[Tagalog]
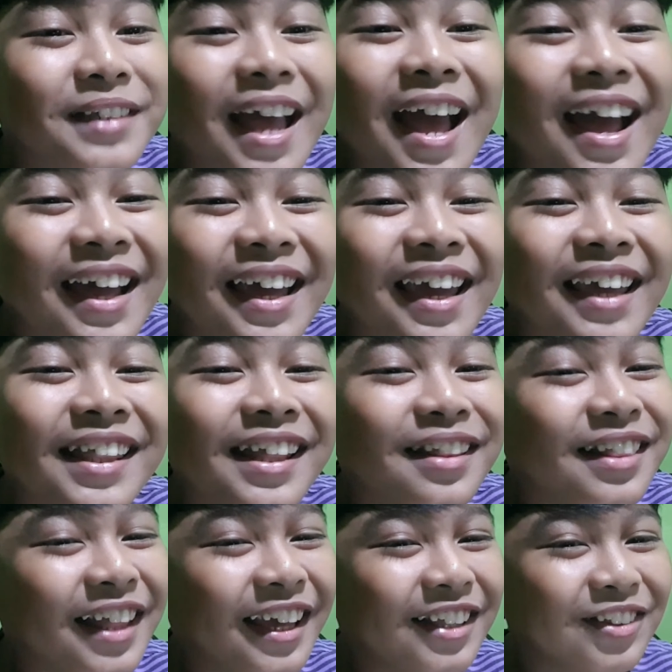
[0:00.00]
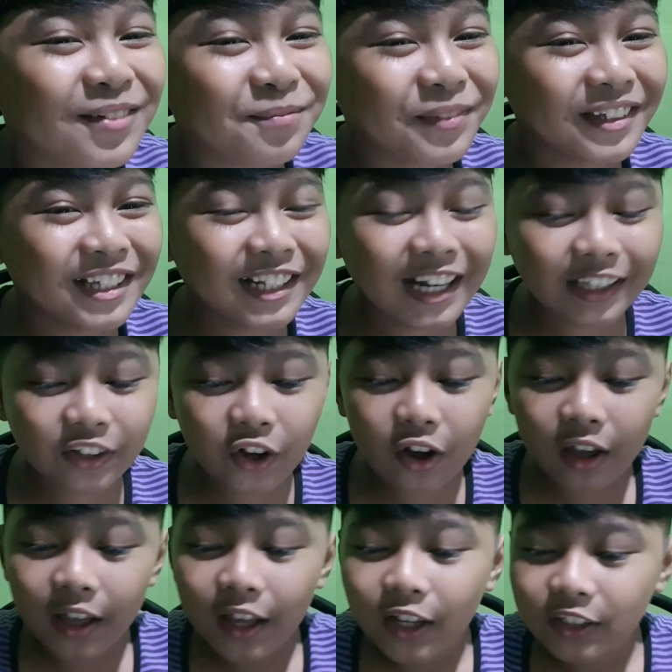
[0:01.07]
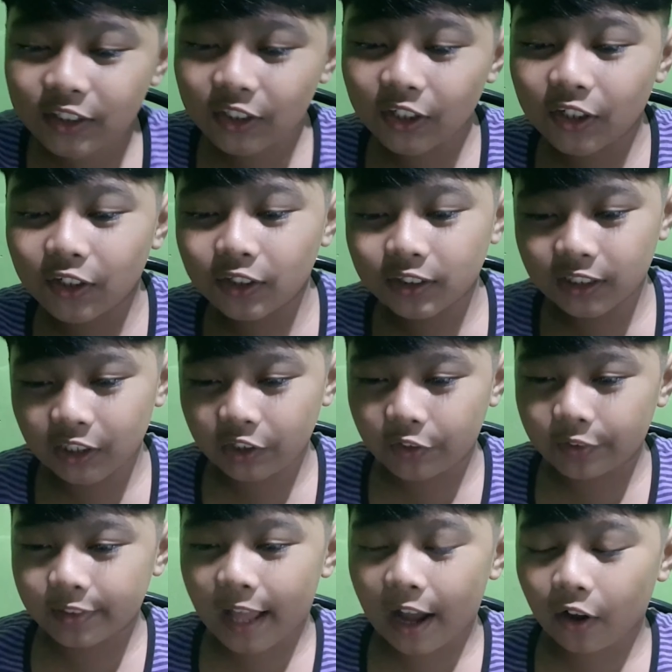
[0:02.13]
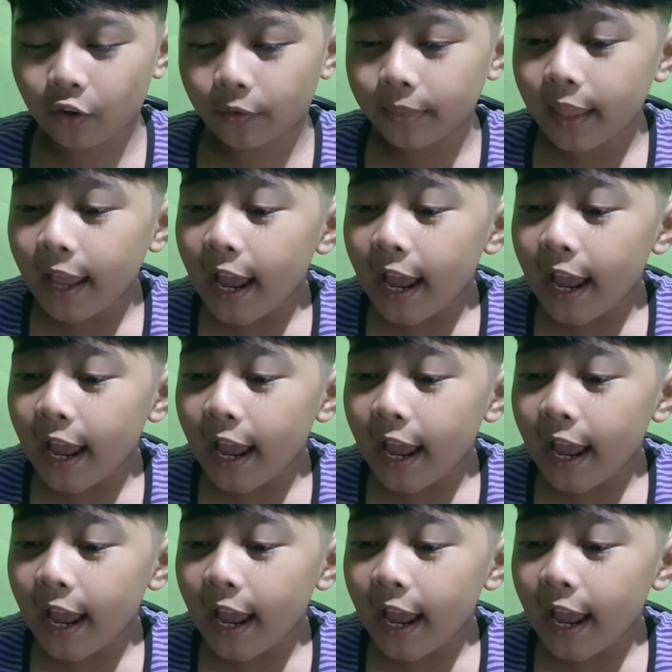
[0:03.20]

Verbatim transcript: sa akin and like tong video na to. So, shoutout na ako.